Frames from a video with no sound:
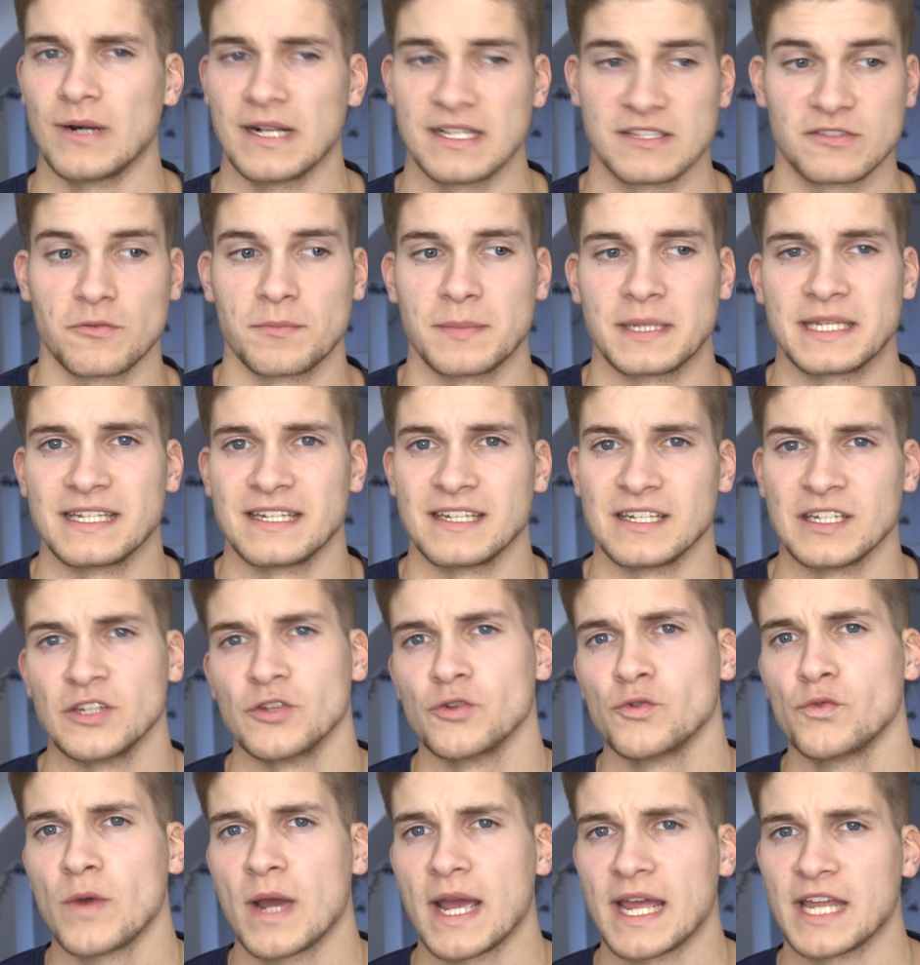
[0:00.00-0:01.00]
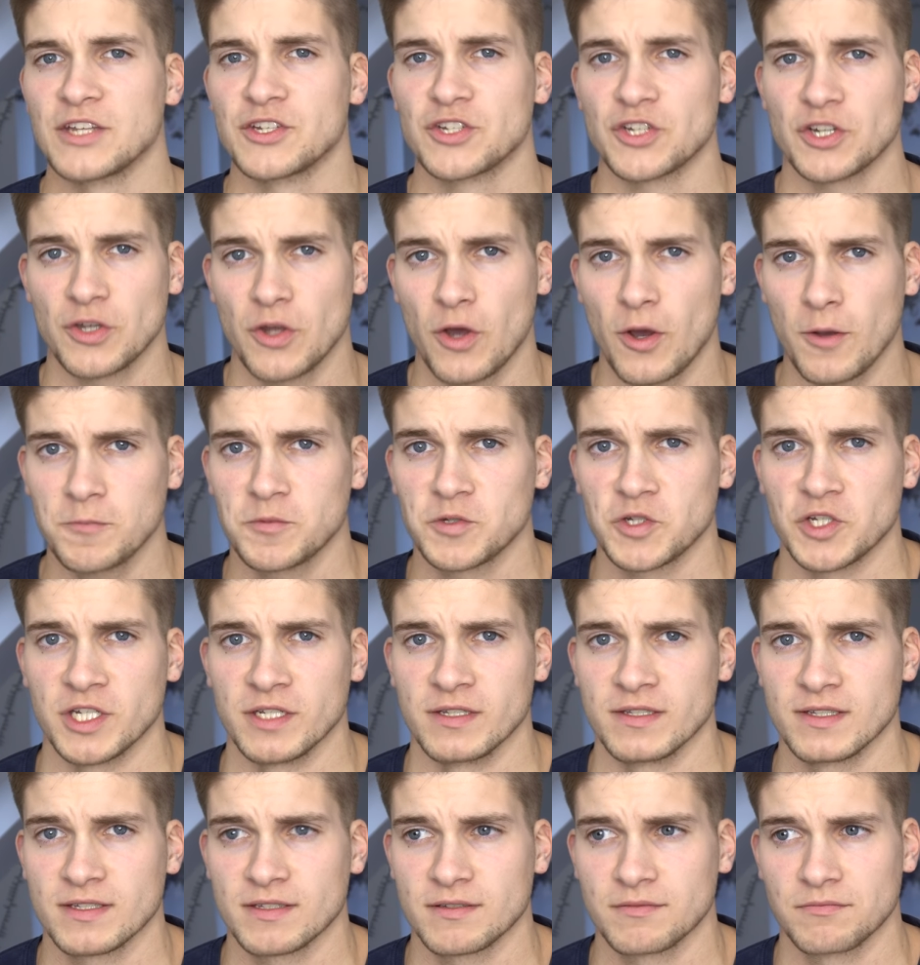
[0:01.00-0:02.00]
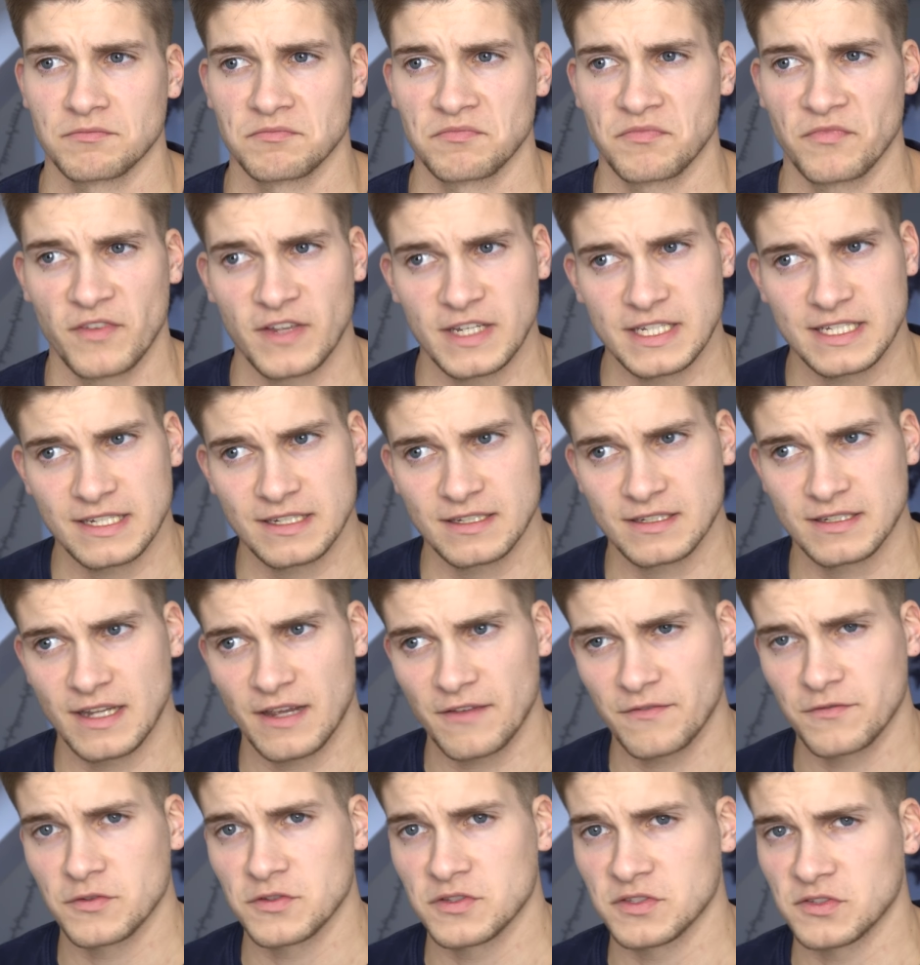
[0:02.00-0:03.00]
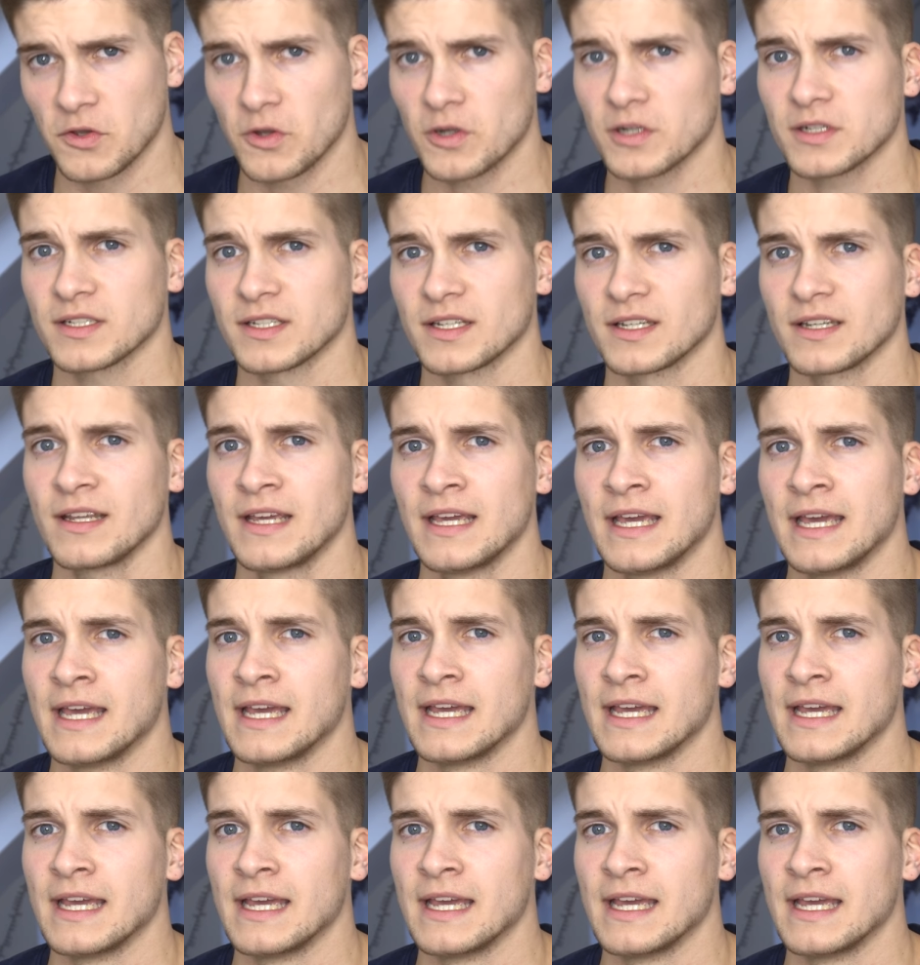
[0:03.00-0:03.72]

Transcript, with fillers: also mit den New Engine Options, welche dafür sorgten,